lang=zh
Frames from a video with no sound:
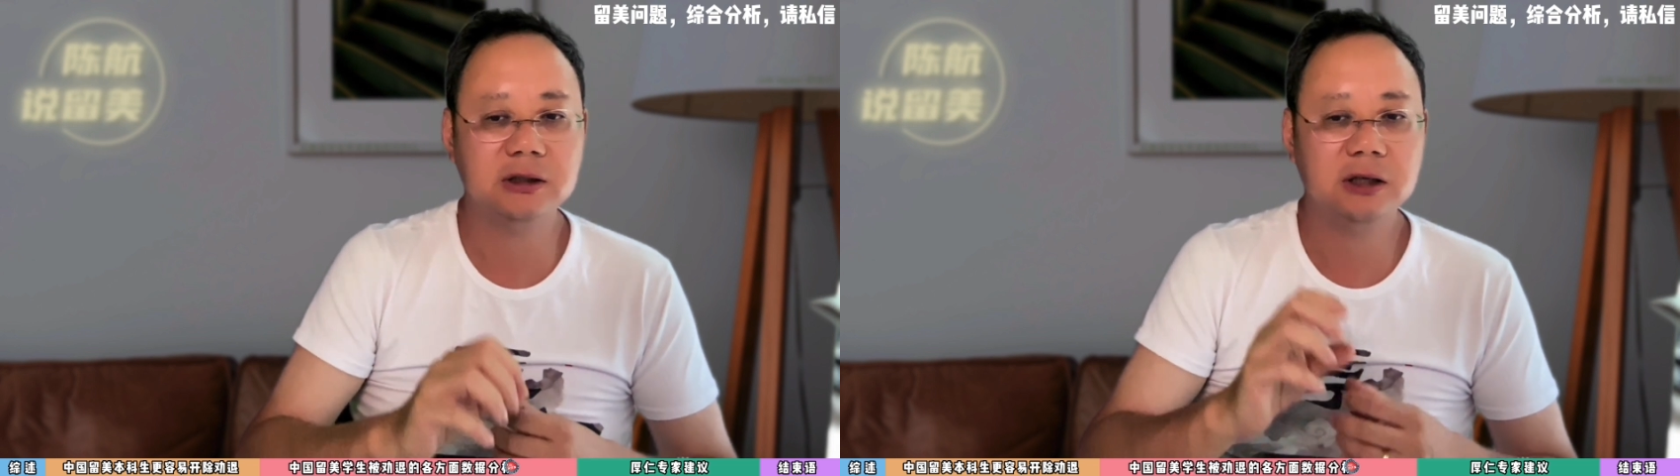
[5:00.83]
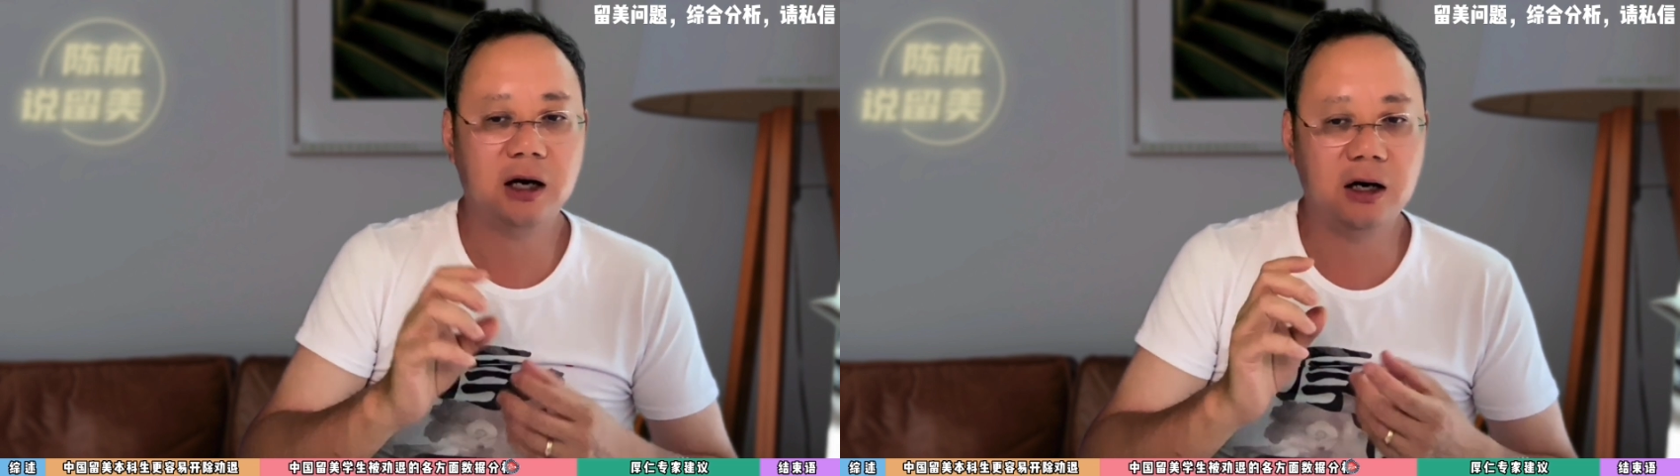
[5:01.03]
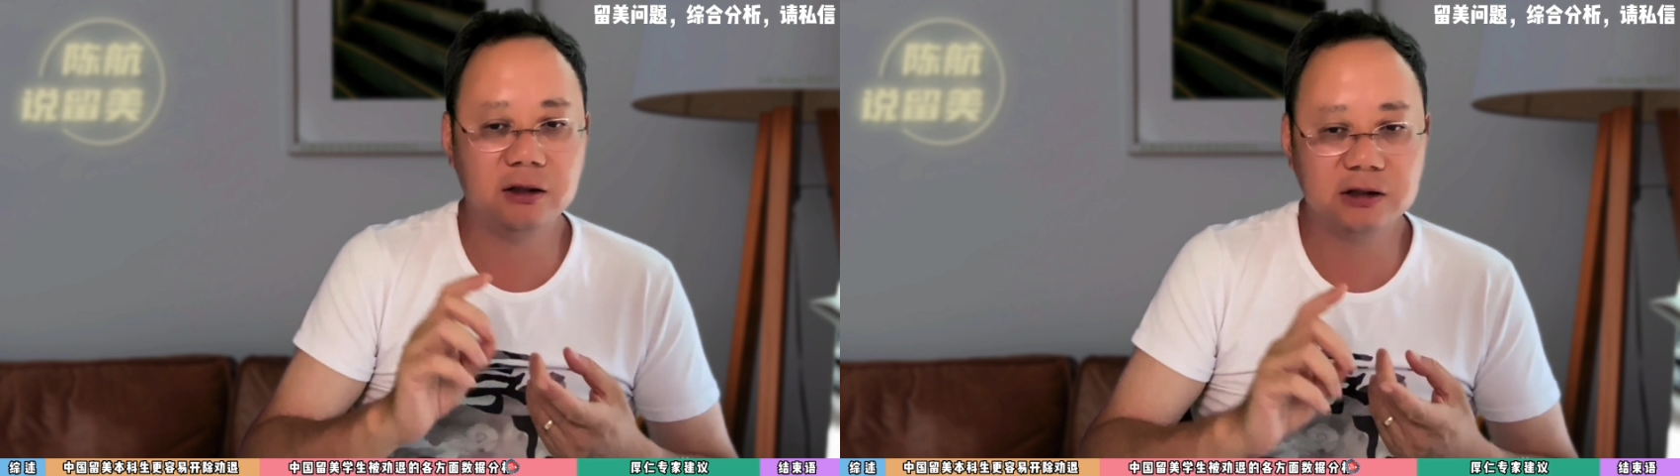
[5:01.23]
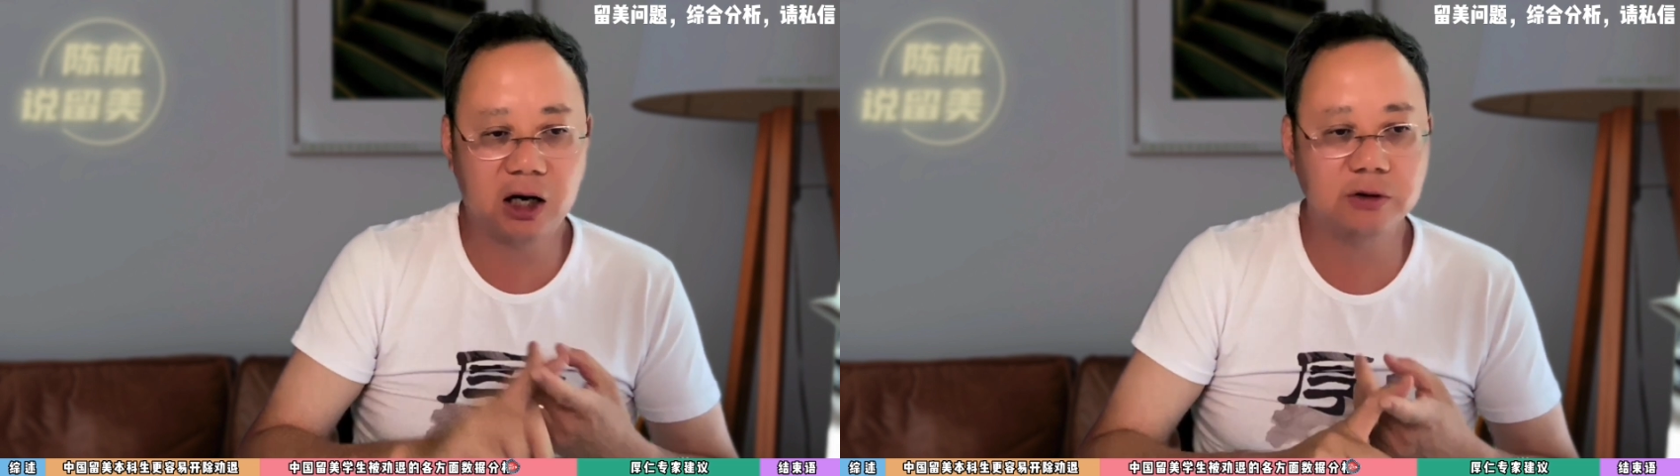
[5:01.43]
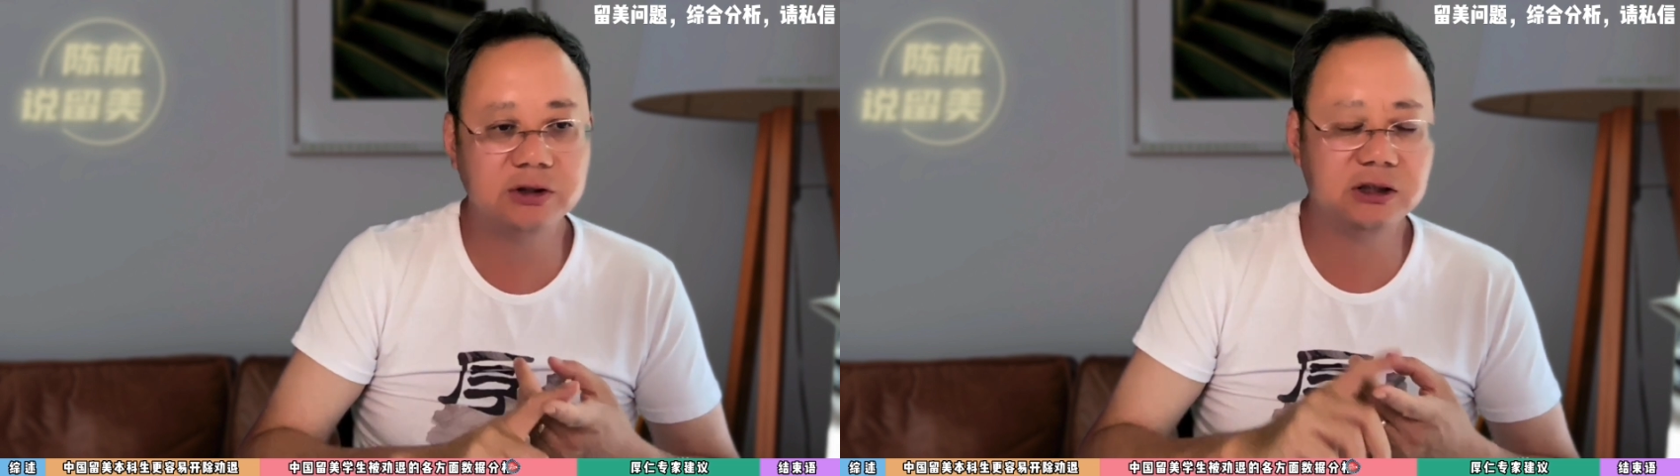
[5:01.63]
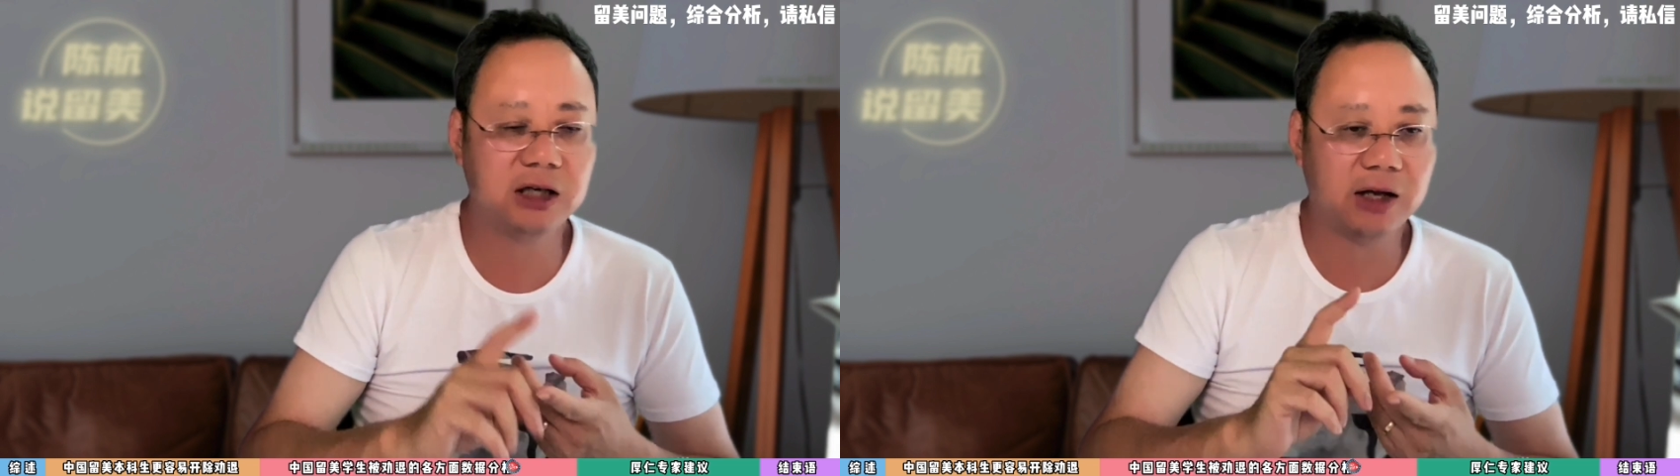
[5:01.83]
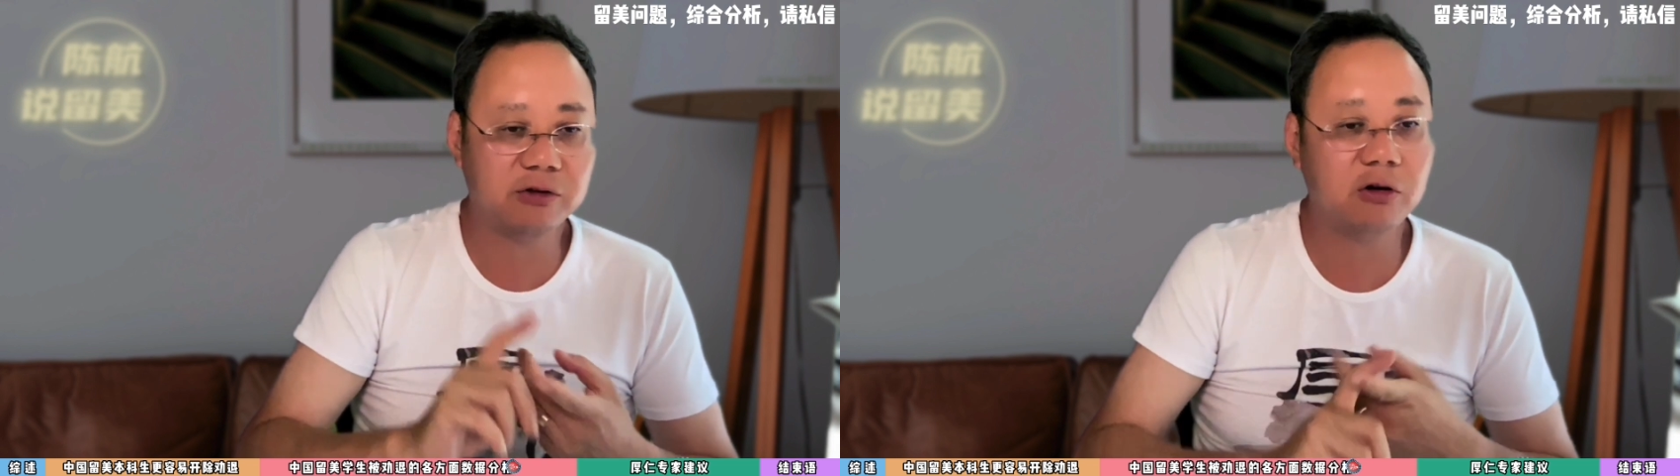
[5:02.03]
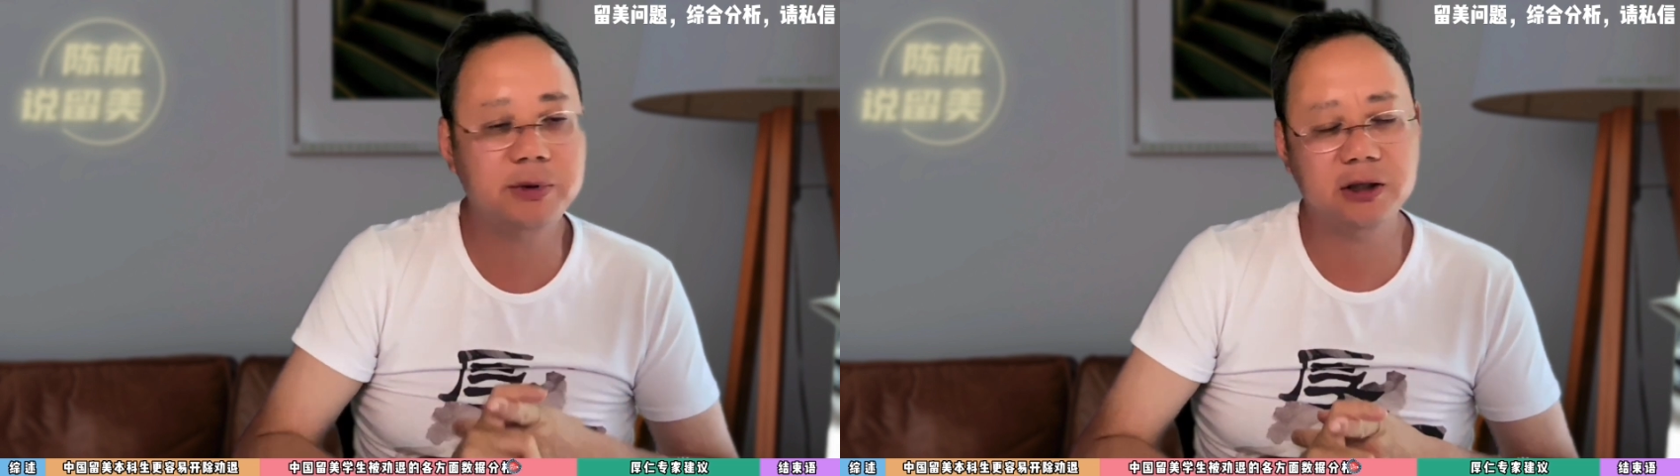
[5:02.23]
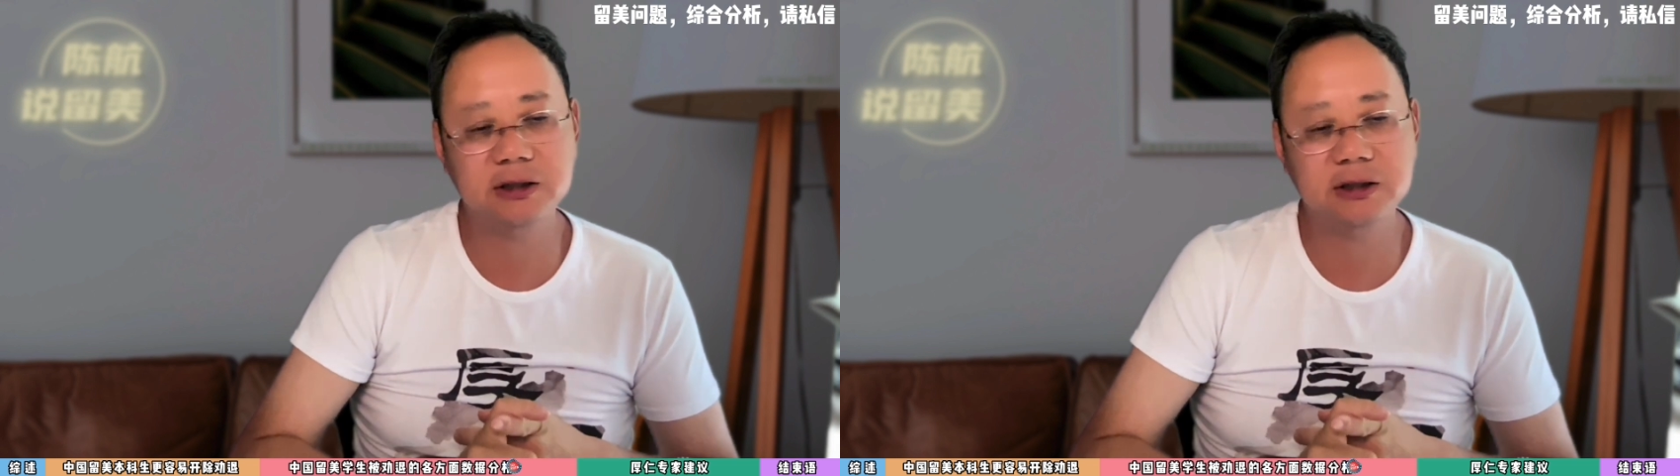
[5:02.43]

而抄袭啊、作弊